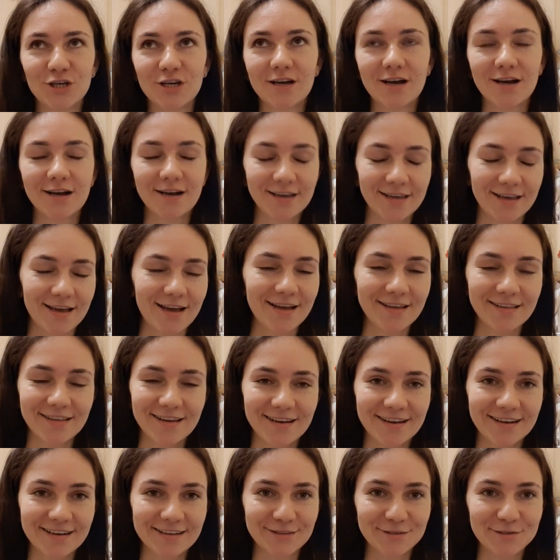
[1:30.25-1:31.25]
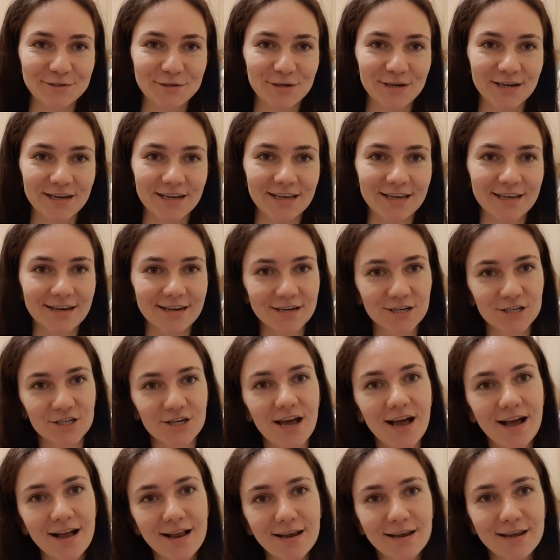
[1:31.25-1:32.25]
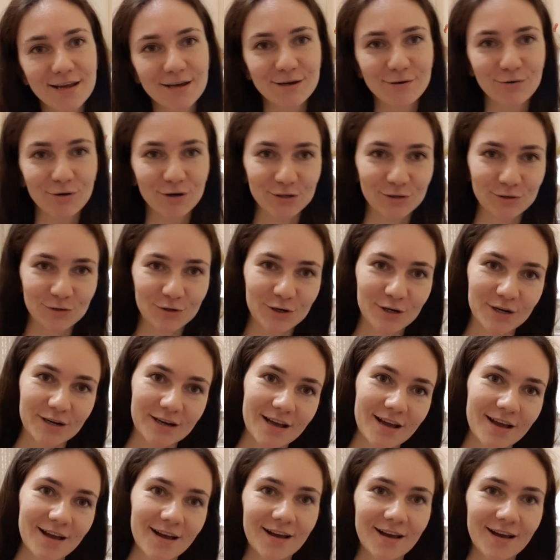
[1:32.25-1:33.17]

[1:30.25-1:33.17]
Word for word: как и я, да, которые рожали, у которых